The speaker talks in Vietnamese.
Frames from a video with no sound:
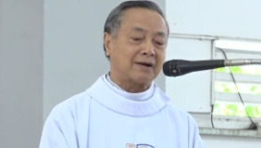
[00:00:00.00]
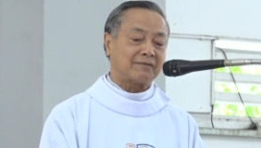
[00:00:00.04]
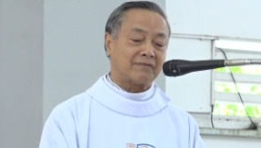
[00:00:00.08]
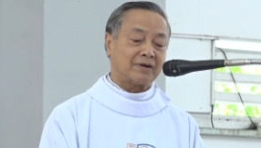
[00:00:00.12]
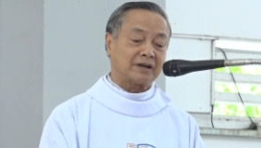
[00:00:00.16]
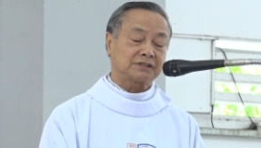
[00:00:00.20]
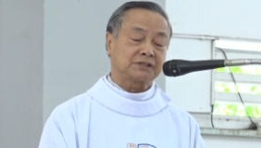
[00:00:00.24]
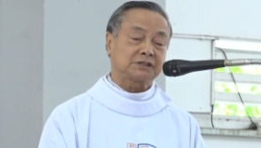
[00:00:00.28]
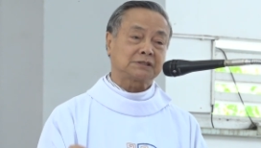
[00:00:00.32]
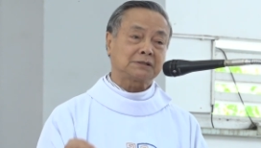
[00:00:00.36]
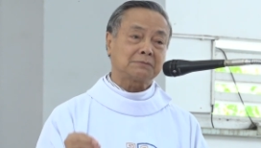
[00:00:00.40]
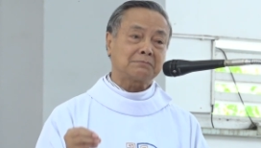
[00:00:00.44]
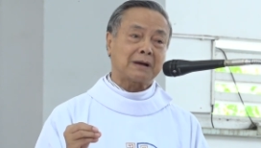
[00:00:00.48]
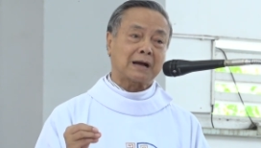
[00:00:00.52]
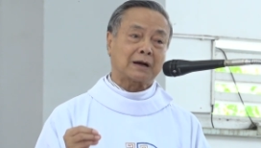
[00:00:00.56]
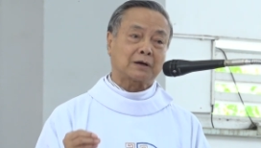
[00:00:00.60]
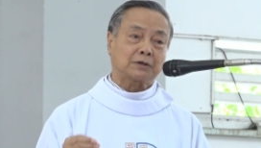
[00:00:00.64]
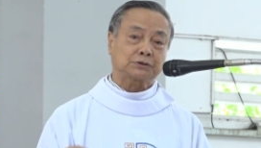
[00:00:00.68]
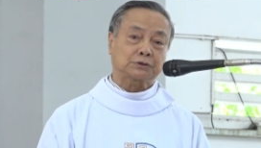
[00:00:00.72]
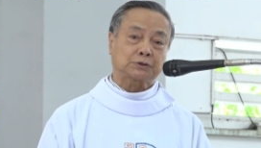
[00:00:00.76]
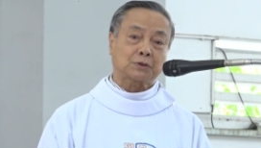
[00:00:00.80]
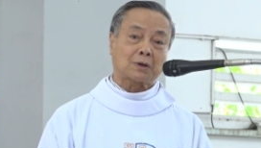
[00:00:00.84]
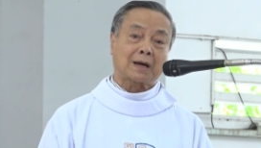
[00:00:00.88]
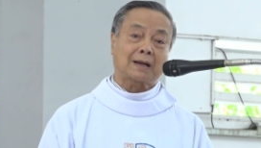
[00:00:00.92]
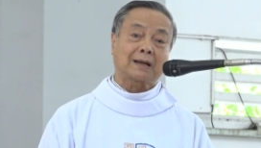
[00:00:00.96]
Và sứ mạng
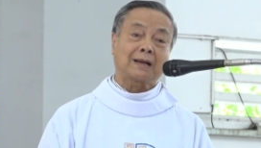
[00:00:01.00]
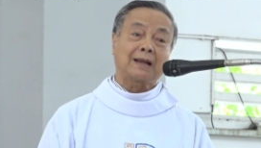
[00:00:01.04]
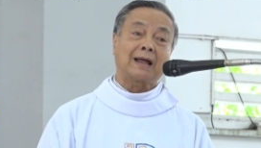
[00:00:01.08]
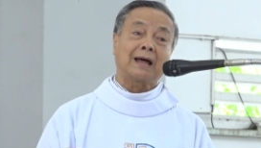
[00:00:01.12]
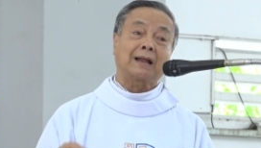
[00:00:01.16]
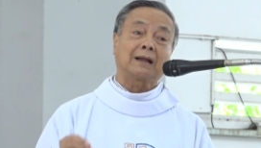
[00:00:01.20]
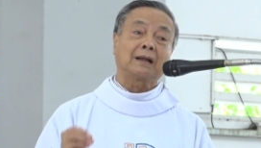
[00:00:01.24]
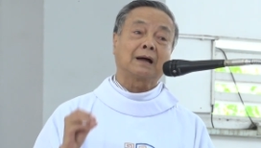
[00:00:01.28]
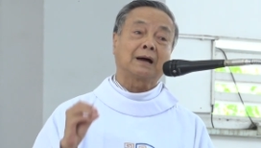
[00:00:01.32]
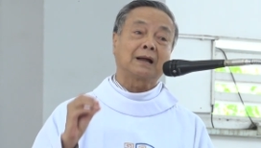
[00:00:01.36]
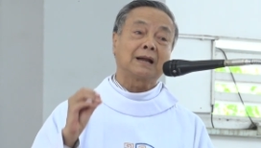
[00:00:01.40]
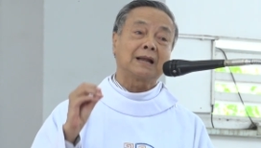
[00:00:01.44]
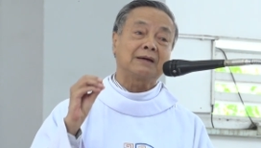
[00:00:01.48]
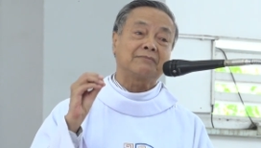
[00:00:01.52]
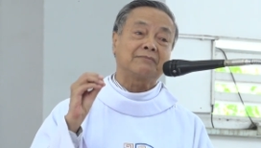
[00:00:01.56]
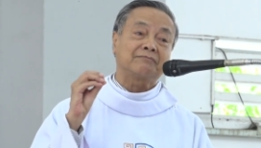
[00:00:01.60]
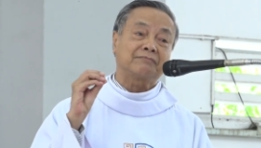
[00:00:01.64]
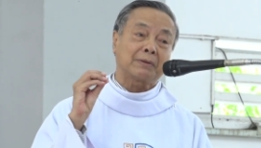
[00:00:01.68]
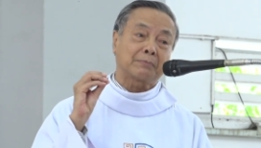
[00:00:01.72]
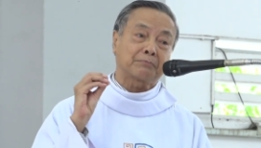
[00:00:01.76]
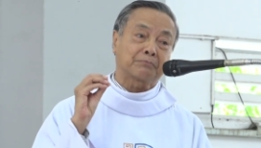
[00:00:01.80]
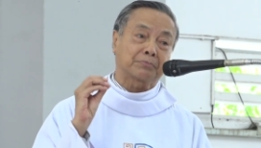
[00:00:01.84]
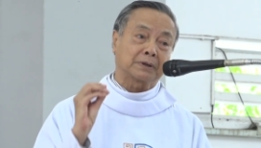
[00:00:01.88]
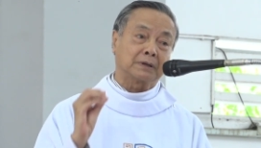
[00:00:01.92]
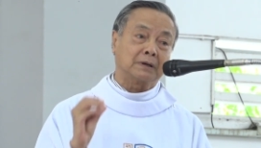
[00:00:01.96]
của Gioan là đứng làm
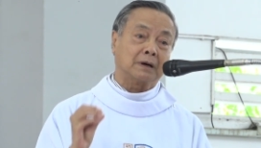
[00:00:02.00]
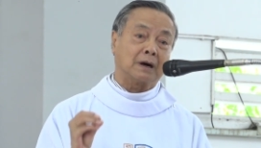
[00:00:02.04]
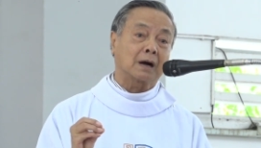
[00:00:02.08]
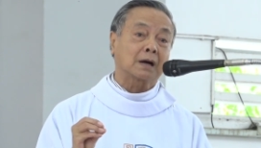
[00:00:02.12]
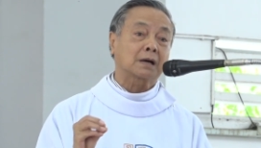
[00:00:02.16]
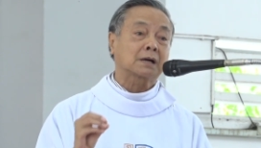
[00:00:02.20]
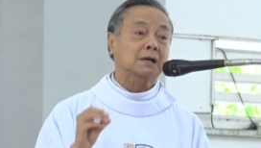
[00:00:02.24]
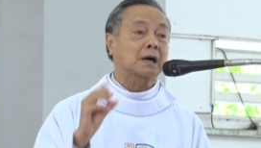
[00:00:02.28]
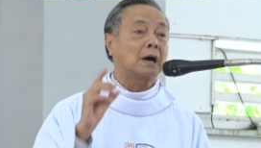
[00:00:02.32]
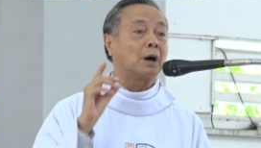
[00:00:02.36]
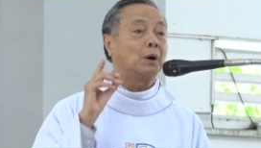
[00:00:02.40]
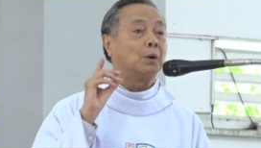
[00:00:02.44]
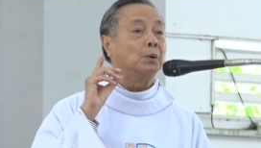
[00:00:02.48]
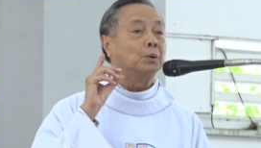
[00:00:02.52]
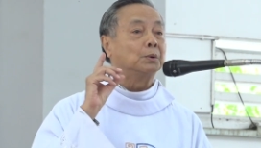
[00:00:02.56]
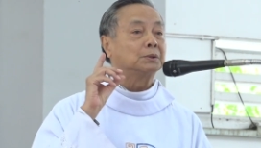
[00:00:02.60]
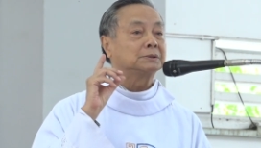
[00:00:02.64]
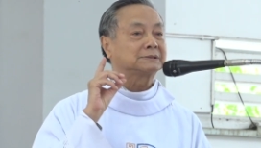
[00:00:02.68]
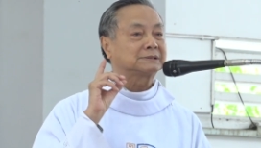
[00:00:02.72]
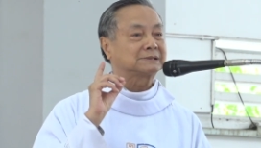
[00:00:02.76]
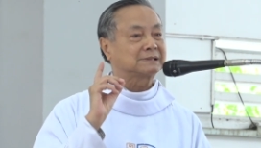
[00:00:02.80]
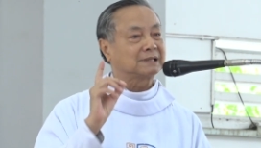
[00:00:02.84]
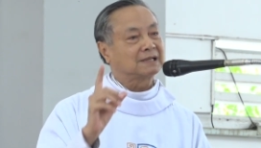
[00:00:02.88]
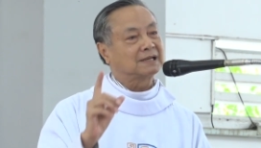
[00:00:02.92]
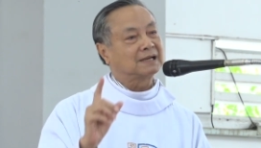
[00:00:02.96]
phép rửa cầu
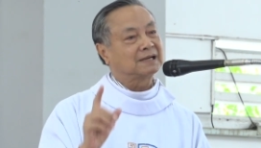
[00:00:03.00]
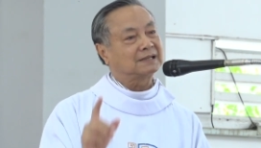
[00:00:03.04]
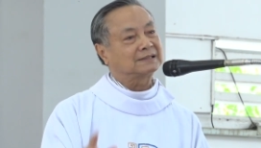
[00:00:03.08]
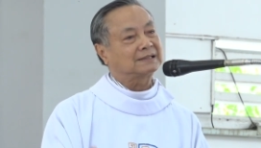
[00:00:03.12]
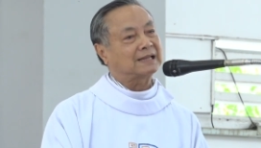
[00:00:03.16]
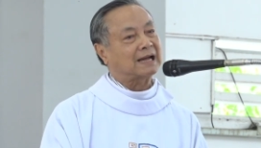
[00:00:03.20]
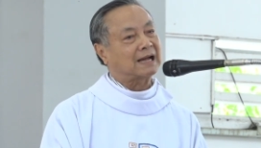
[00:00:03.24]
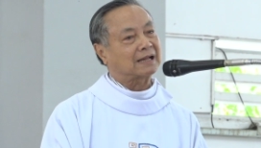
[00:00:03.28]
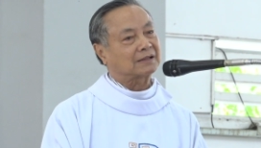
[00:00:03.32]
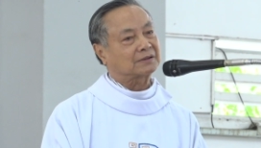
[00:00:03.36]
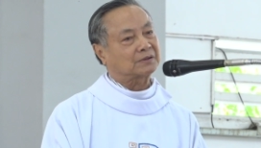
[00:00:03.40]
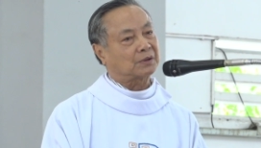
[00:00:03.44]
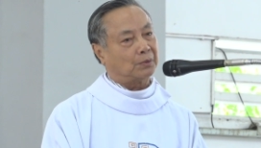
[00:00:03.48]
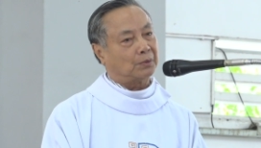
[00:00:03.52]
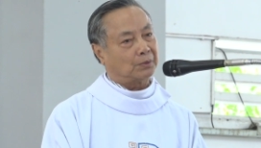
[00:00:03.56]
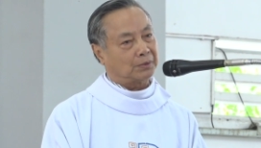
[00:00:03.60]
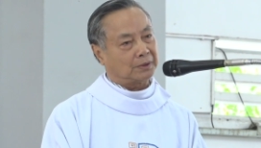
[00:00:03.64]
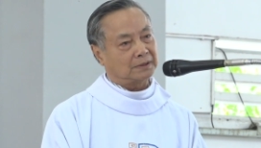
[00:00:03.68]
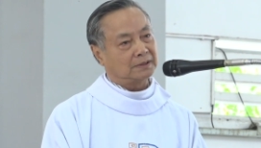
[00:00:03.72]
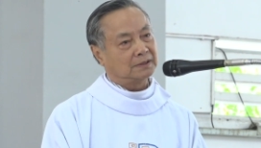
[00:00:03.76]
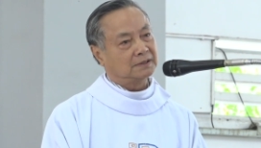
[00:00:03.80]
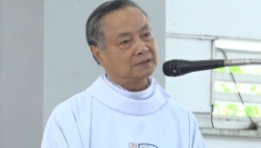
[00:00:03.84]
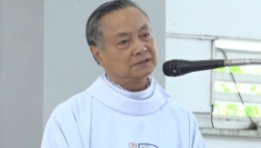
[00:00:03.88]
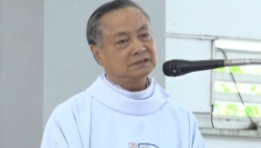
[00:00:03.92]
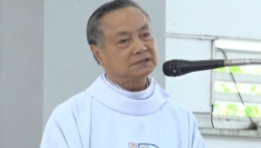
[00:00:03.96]
sẽ đơn ta tội,
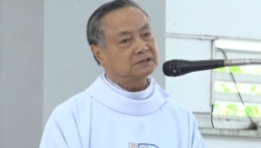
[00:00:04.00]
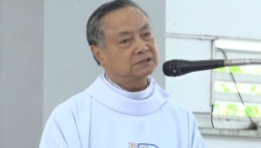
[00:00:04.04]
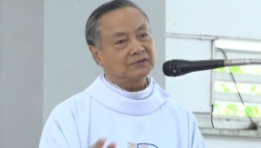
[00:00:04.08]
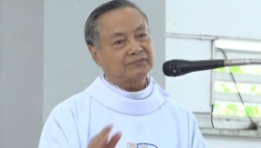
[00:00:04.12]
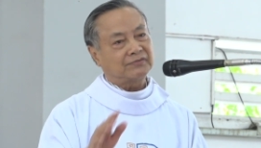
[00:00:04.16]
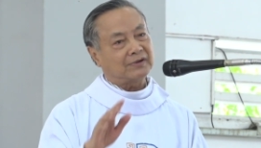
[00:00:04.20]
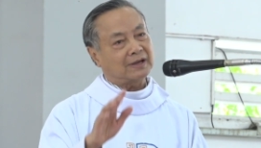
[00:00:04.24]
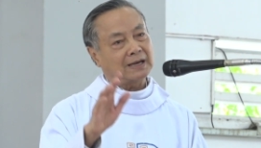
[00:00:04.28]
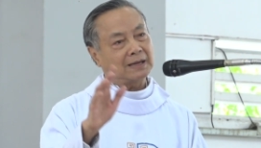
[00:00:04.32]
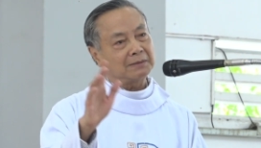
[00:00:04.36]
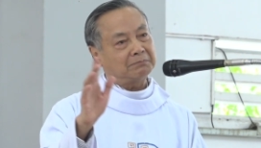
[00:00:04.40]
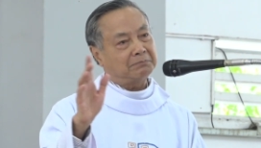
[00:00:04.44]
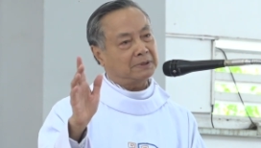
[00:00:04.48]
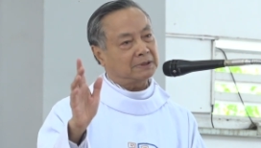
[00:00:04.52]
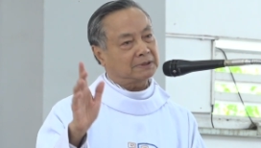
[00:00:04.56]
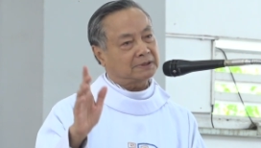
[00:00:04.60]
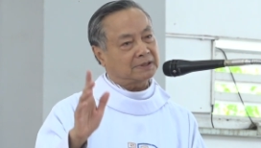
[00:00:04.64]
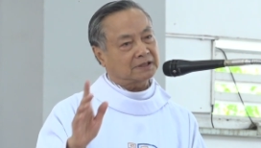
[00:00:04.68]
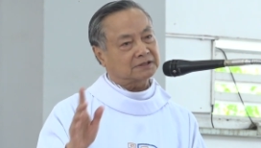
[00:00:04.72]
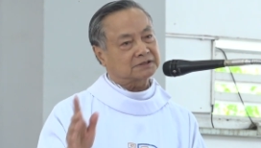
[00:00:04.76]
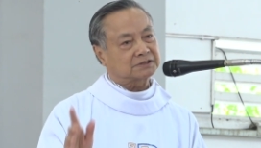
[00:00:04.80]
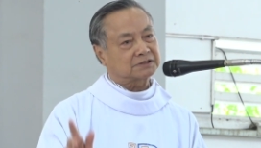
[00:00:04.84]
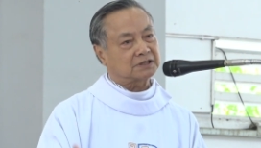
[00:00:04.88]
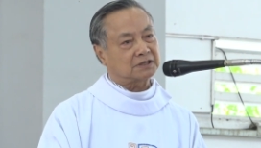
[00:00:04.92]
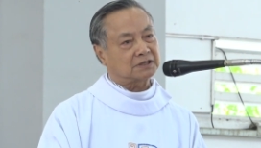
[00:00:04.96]
chứ phải là bí
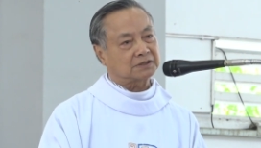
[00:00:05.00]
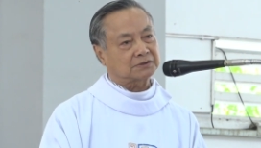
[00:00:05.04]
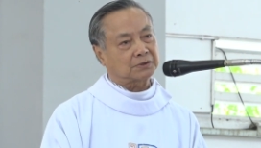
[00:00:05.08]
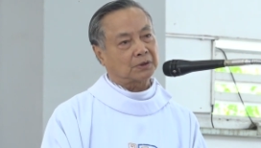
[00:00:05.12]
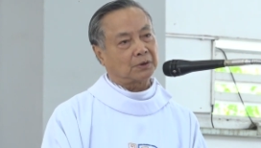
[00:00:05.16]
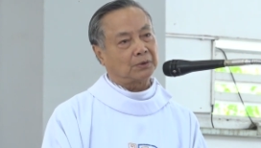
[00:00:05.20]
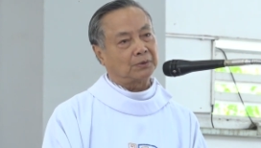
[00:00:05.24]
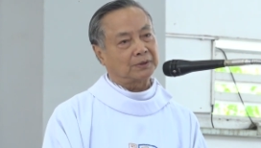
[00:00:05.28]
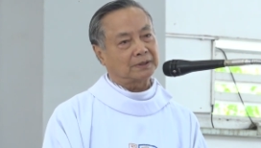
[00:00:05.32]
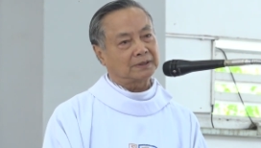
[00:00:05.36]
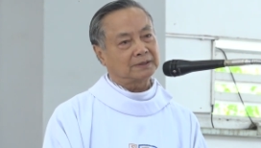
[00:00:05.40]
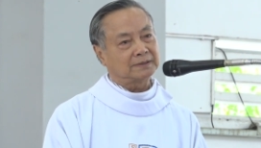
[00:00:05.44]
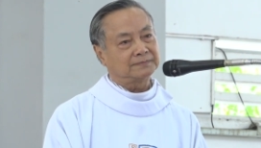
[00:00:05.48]
tích rửa tội.